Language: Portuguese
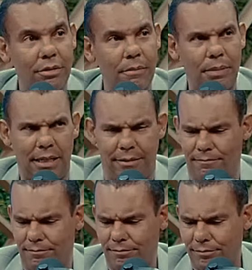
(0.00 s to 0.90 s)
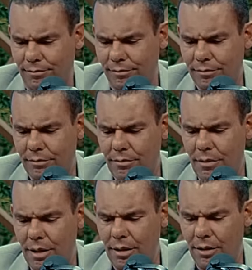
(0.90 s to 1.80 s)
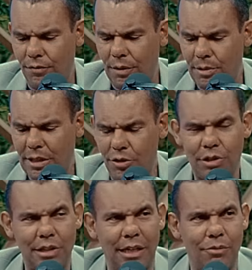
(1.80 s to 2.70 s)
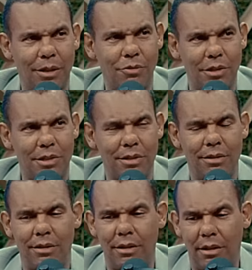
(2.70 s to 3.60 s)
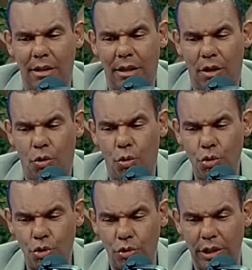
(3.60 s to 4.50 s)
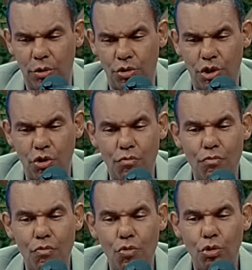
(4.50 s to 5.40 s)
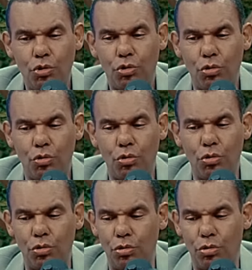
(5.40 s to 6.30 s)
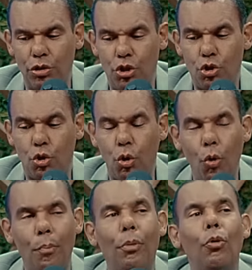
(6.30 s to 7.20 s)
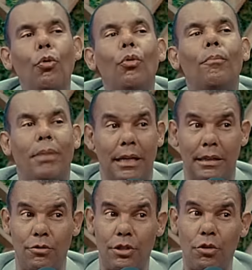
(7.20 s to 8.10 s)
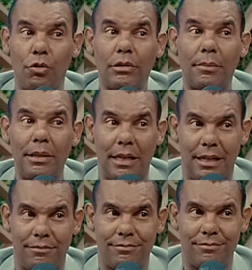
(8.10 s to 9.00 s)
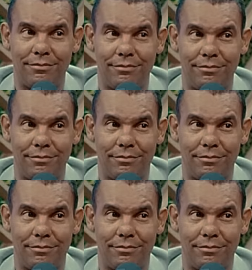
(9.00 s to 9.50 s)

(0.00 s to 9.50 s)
Peraí. Uhum. Vamos raciocinar uma coisa os judeus tinham muito escrúpulo para não se contaminar. Sim.